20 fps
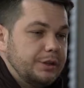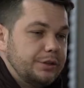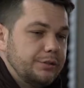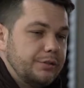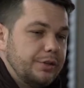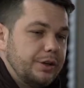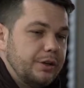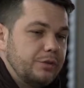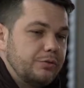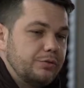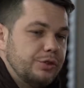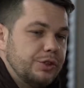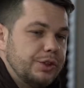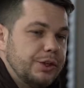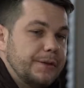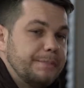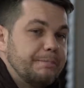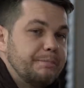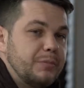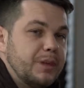которые
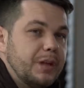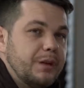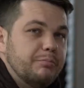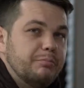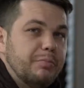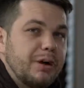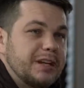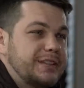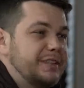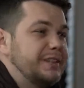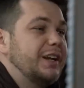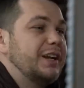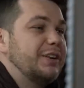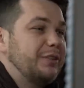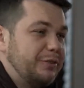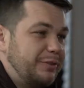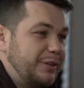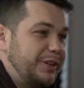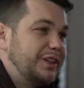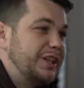уже показали
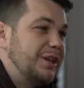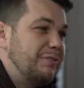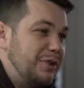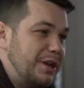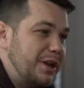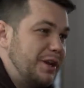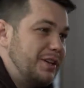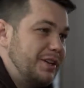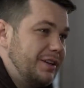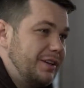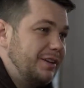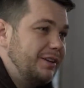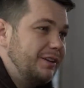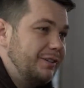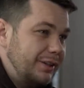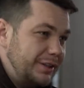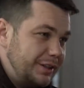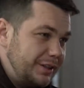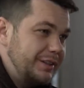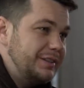свои намерения,
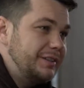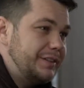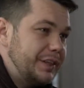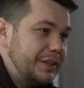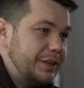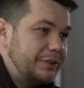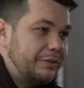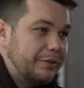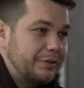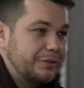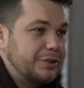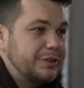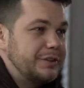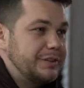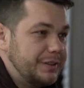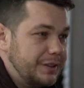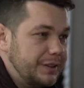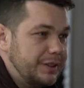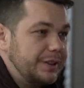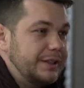
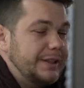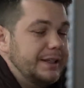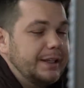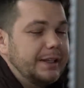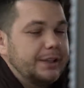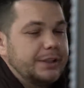зарегистрировавшись, да,